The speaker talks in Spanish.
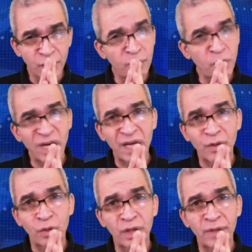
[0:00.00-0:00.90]
Es muy raro
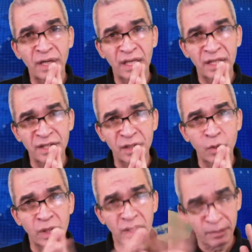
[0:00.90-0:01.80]
usted ver las de
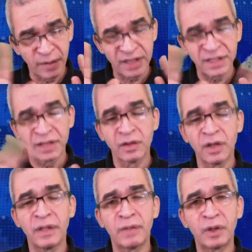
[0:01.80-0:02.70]
50. Aparecen
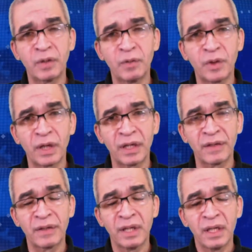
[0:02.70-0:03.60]
todavía, pero es muy raro.
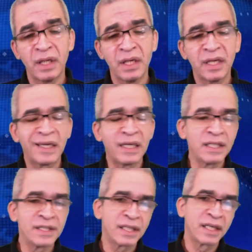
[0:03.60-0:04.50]
¿Qué le
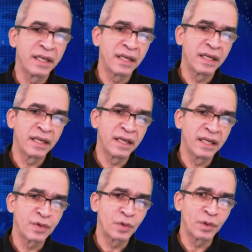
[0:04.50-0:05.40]
dice
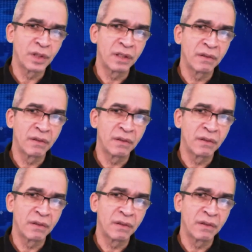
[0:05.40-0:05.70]
eso a usted?